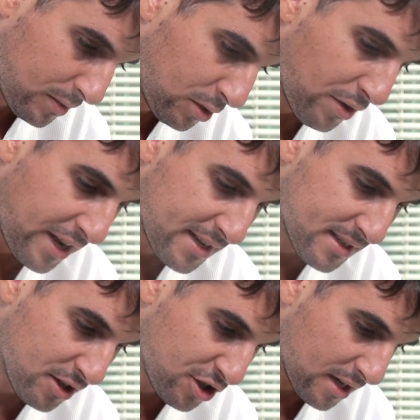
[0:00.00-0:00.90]
non è
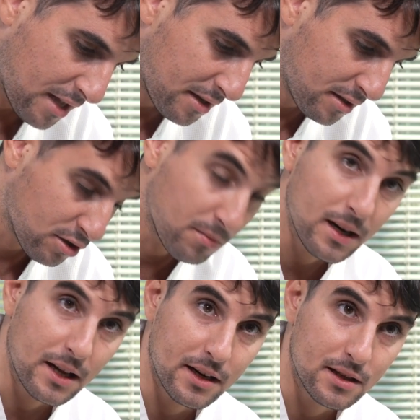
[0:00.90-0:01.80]
esagerata insomma
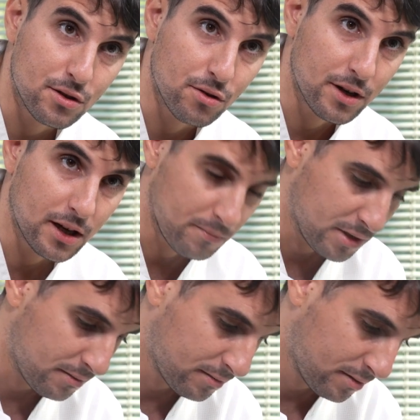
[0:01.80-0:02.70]
la reazione che abbiamo